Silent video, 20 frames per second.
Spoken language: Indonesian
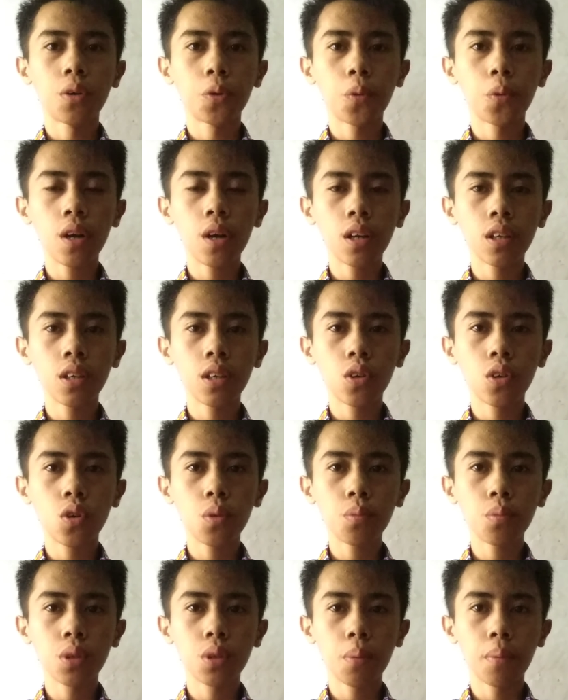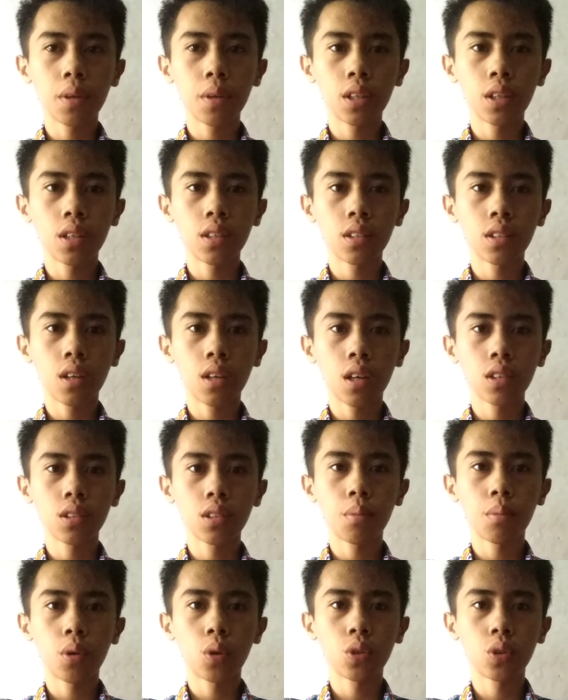Ruang lingkup seperti
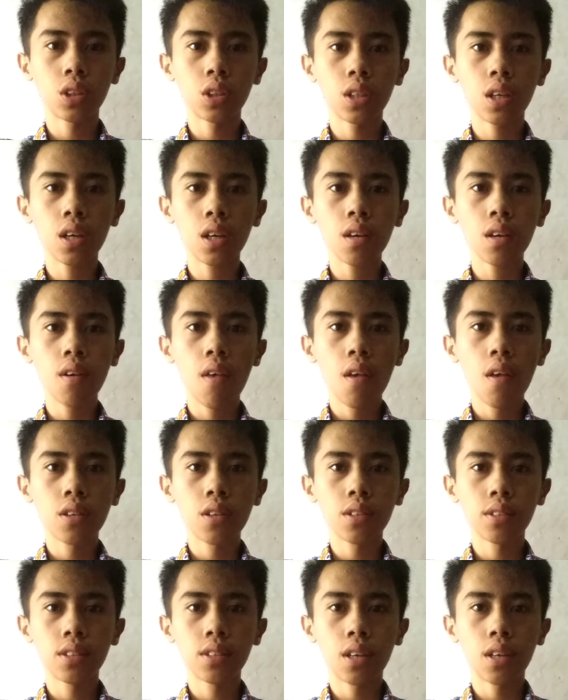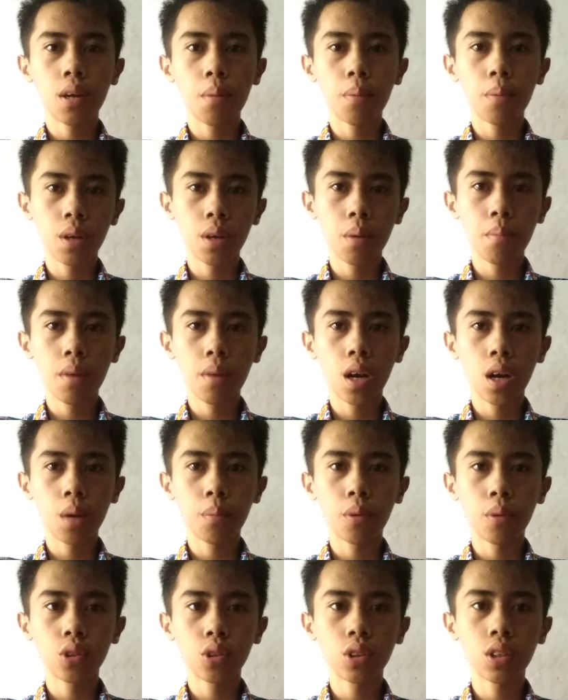interaksi manusia, sejarah perkembangan
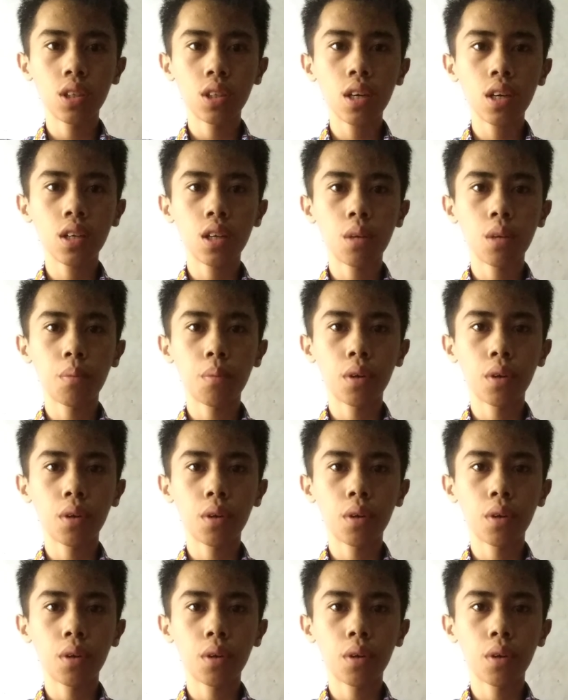manusia, dan